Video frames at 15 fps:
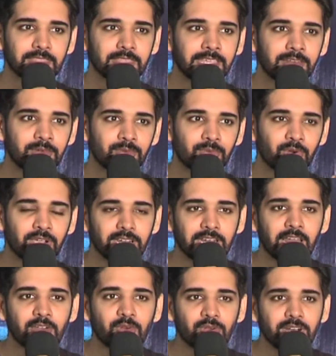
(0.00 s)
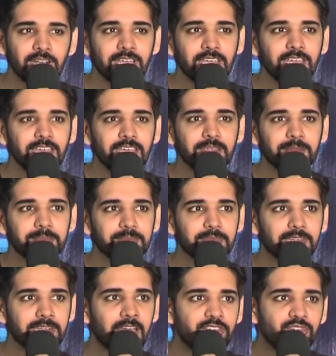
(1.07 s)
నేను ఒక్ నాకు ఒక్కడికే
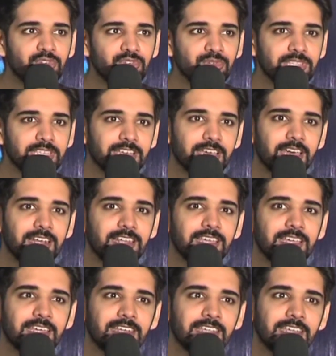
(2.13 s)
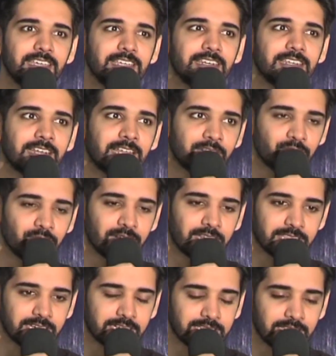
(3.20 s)
నా చుట్టూ తిరగాలి అని నేను
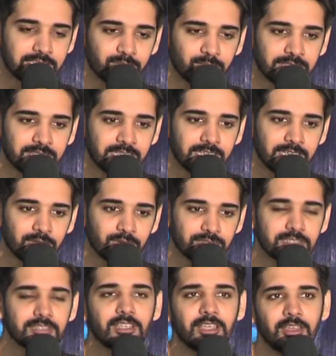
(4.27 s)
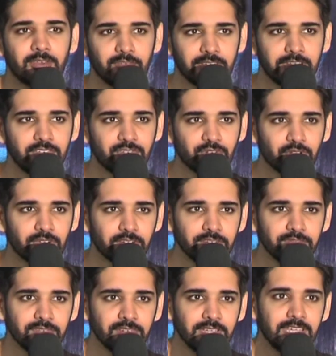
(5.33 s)
అనుకోలేదండి దట్స్ వన్ థింగ్ ఐ వాస్ వెరీ షూర్
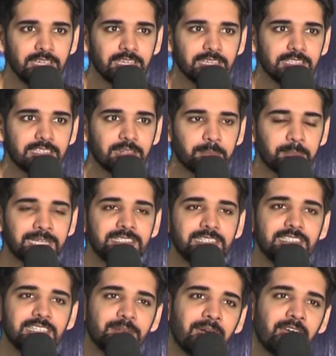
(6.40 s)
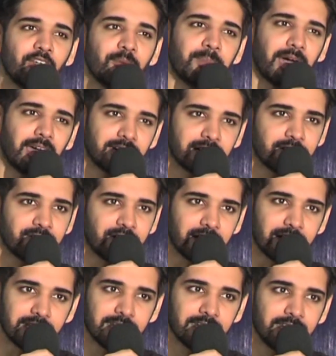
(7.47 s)
ఆఫ్ ఈ మంచి సినిమాలో పార్ట్
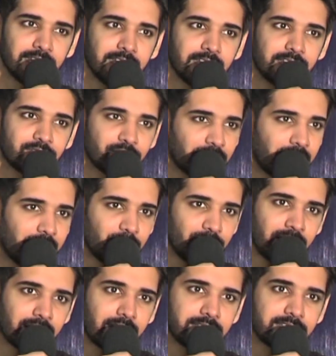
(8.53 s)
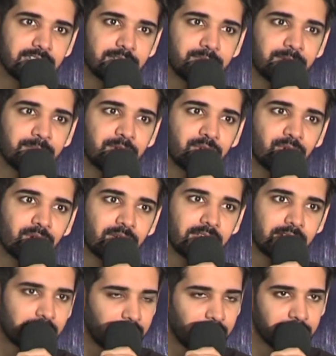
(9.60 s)
అవ్వాలి సో రాహుల్ నాకు కథ చెప్పినప్పుడు కూడా
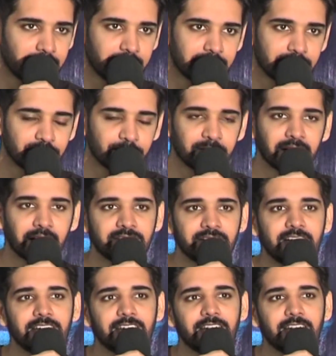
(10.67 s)
నా క్యారెక్టర్తో పాటు అంజలి